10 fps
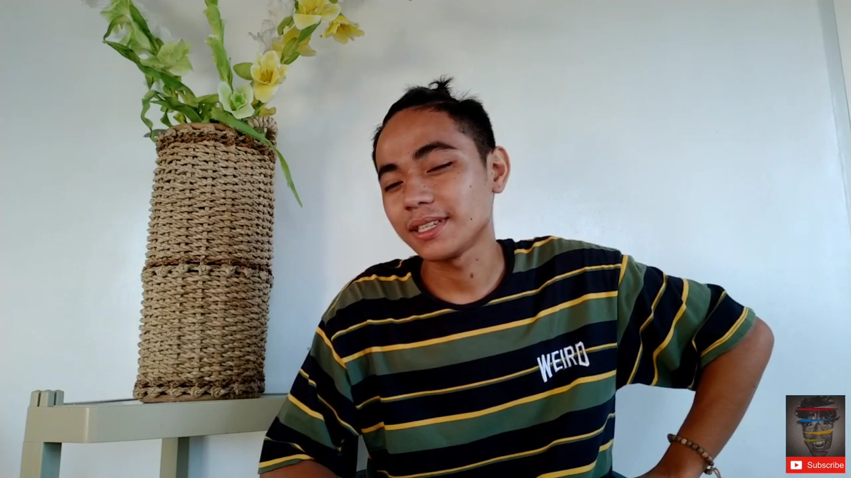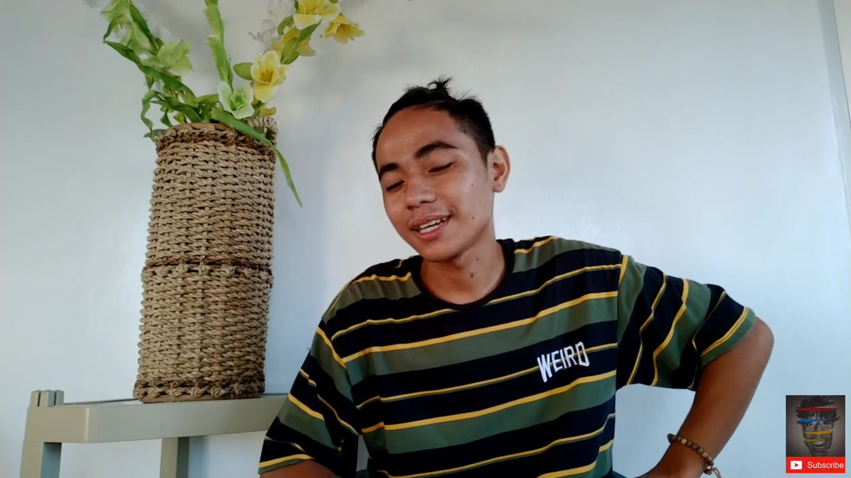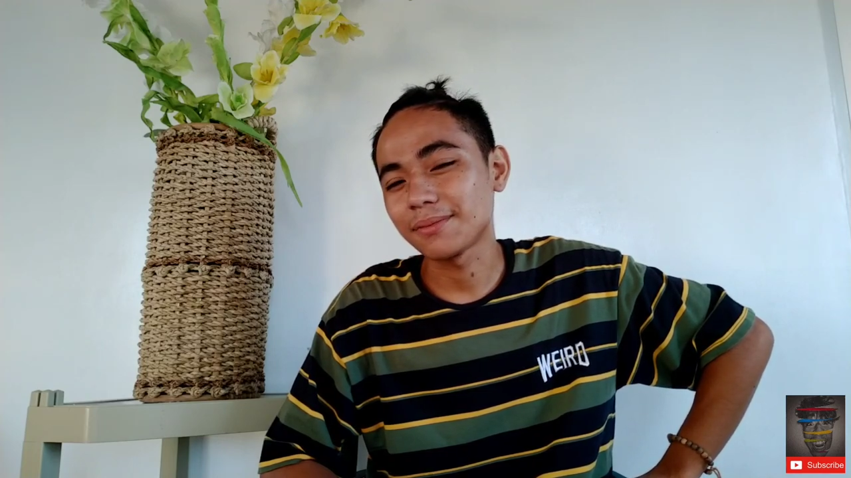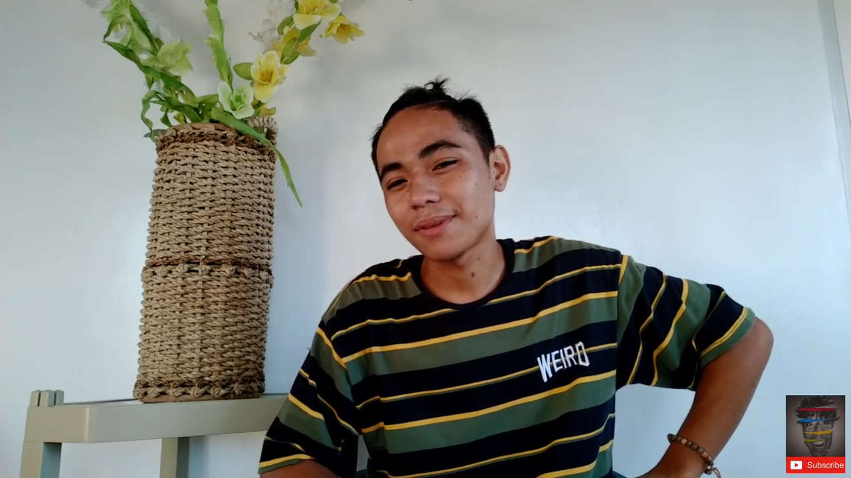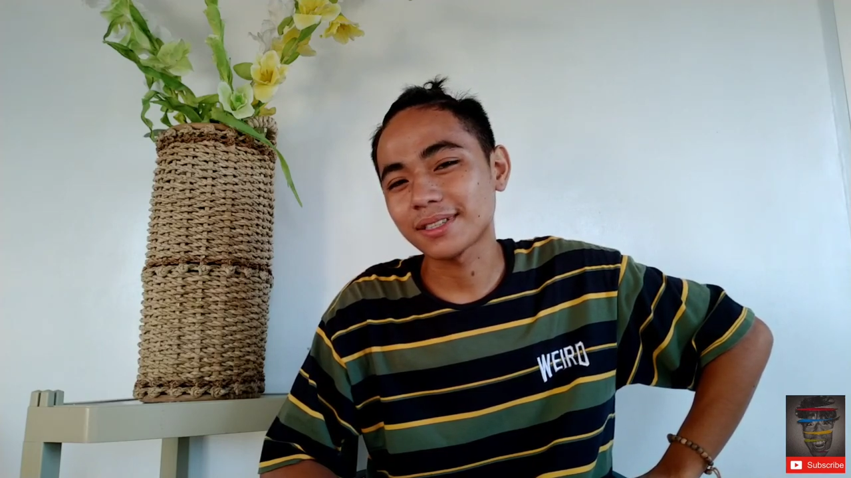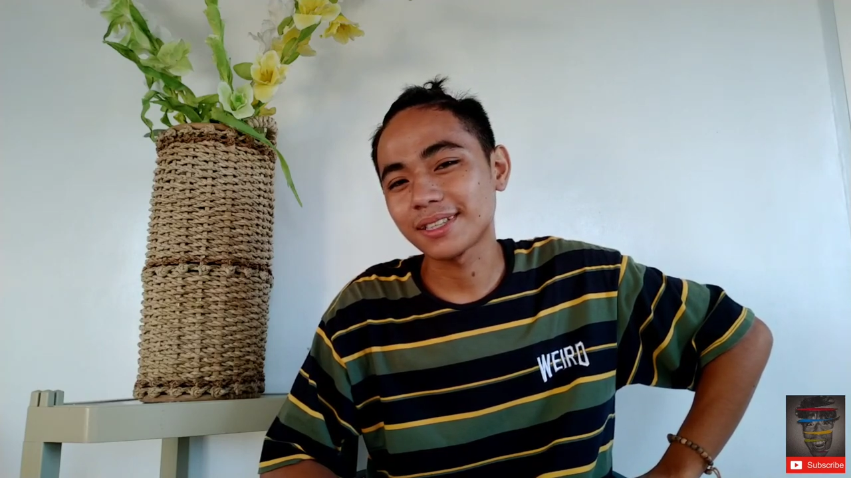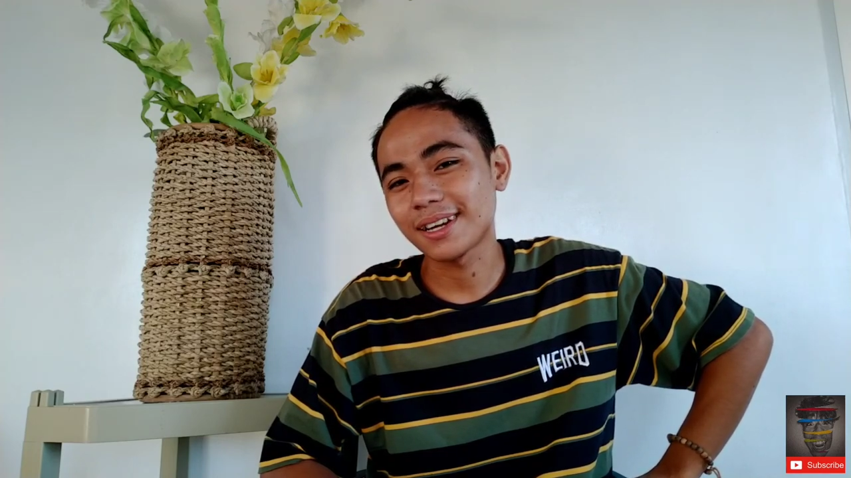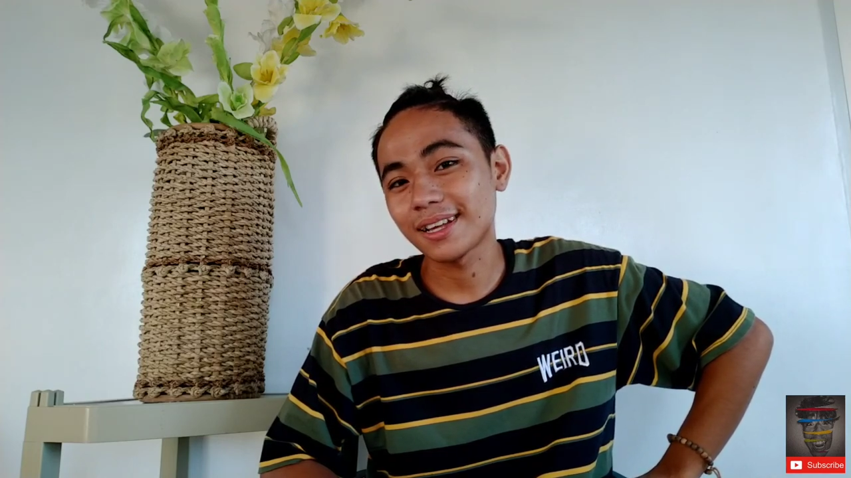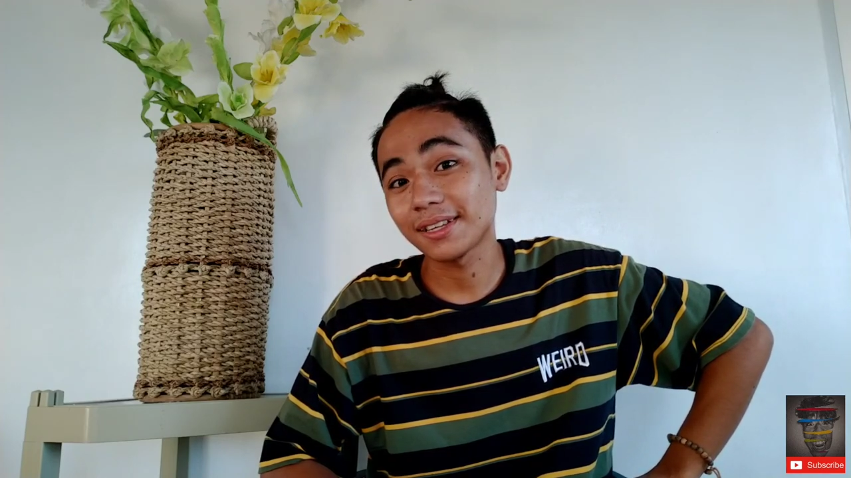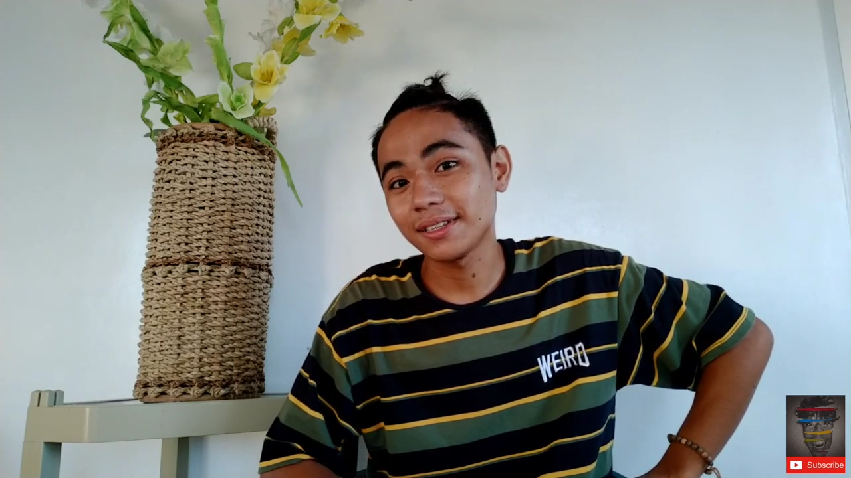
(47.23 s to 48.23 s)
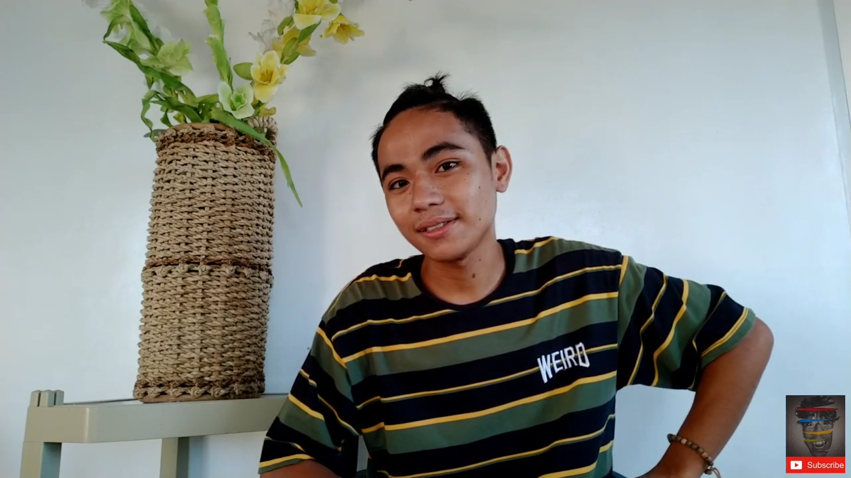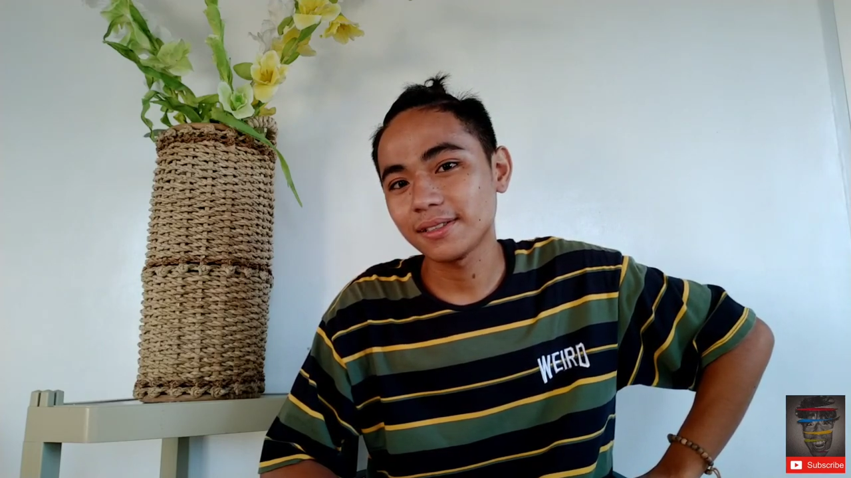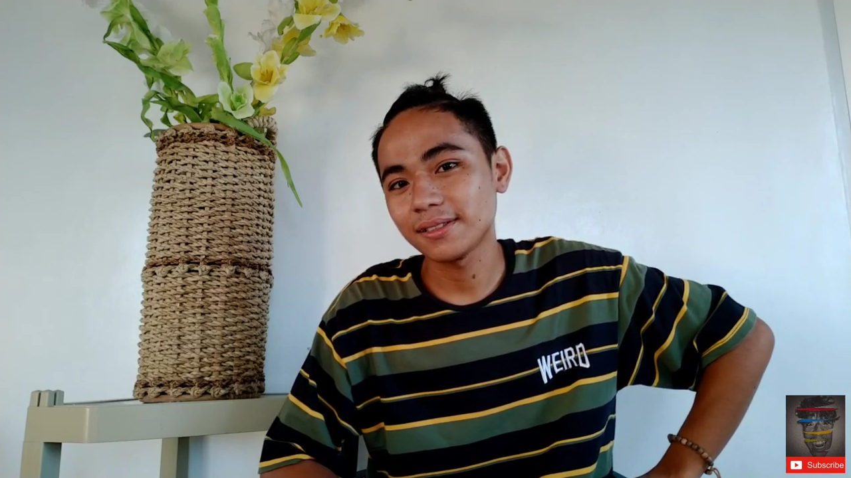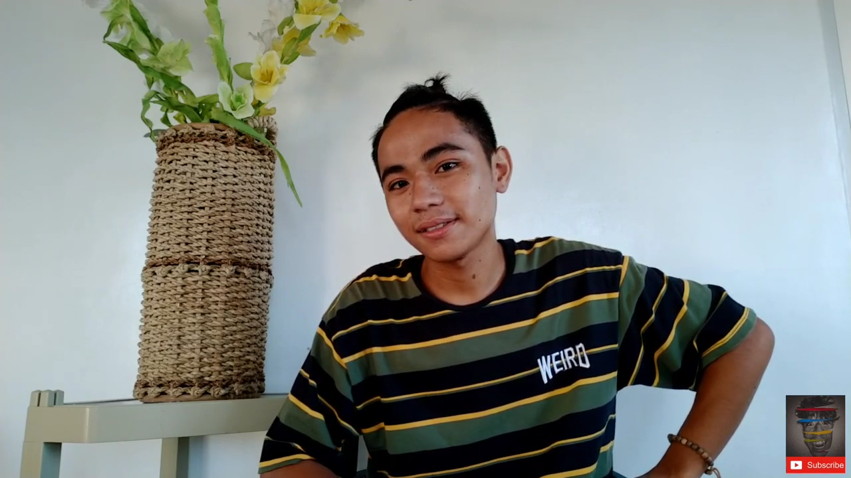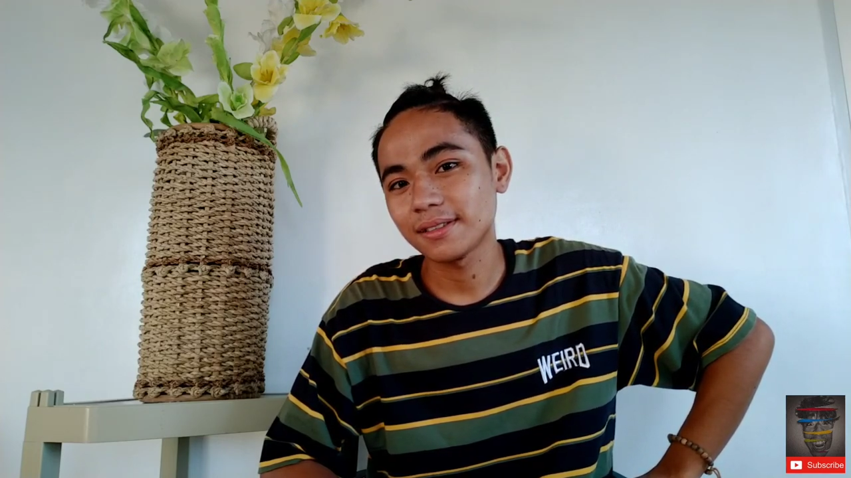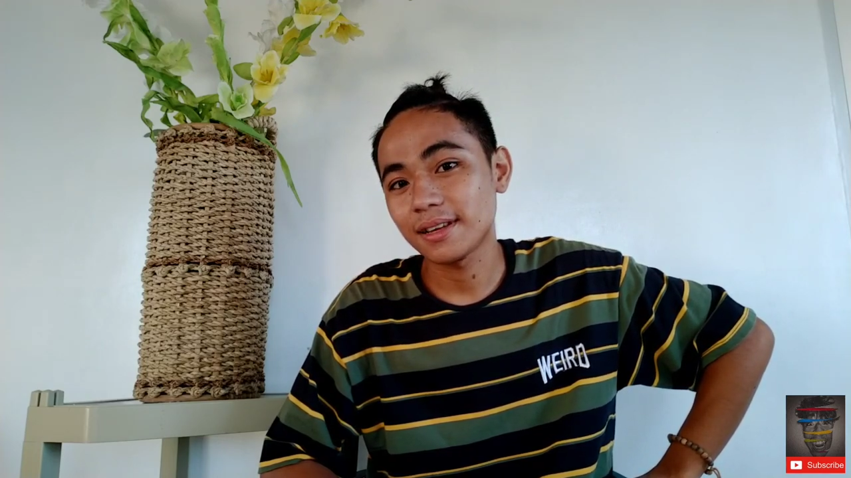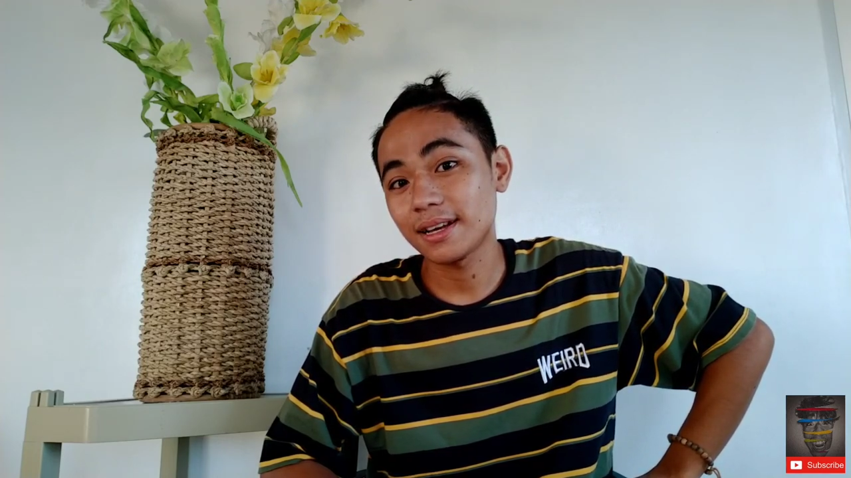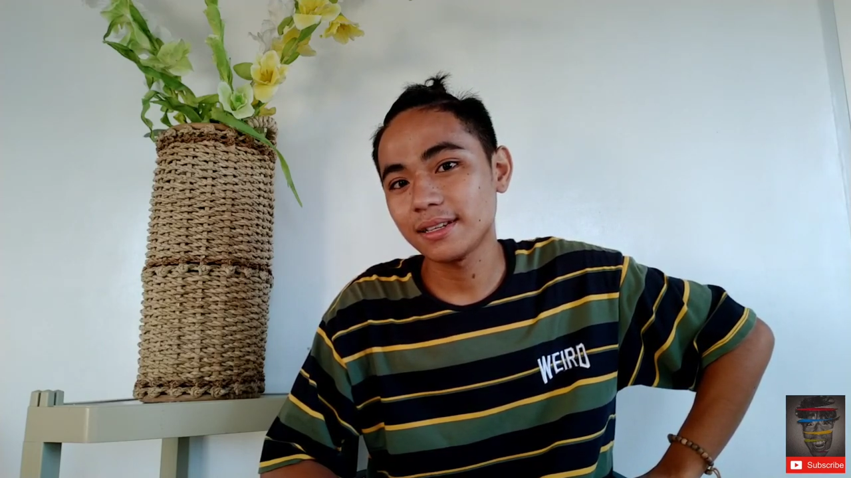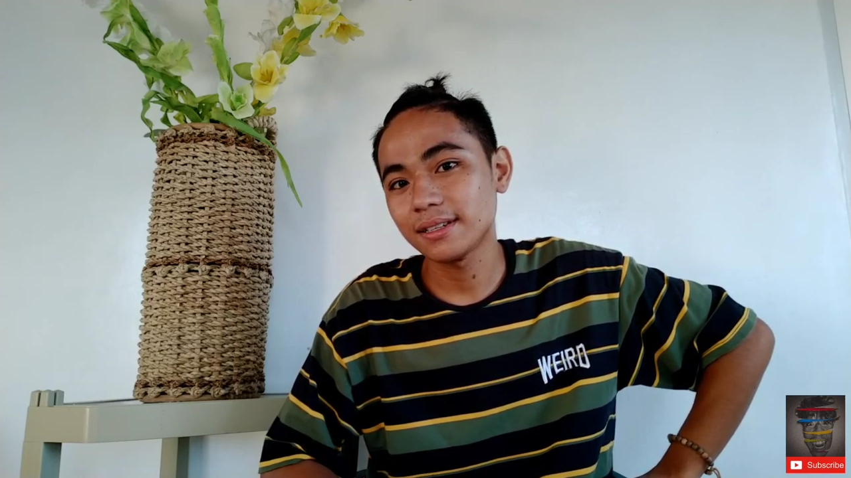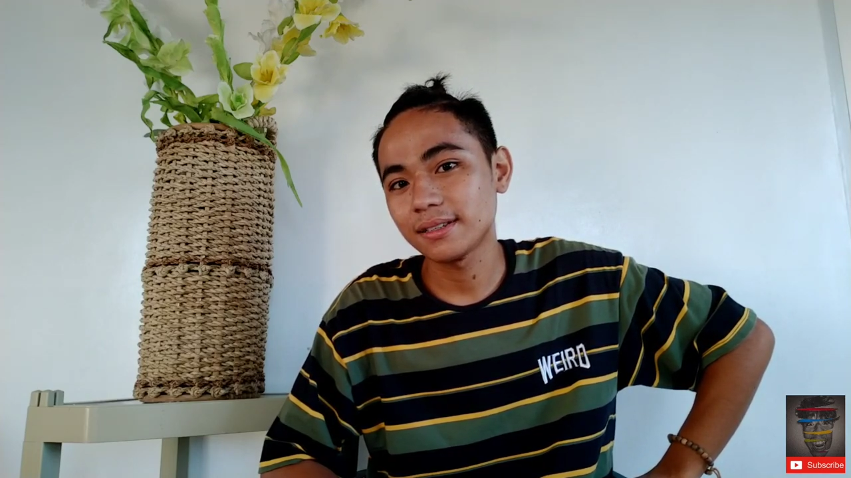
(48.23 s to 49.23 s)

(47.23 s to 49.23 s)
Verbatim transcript: Yan, box na natin. Ha?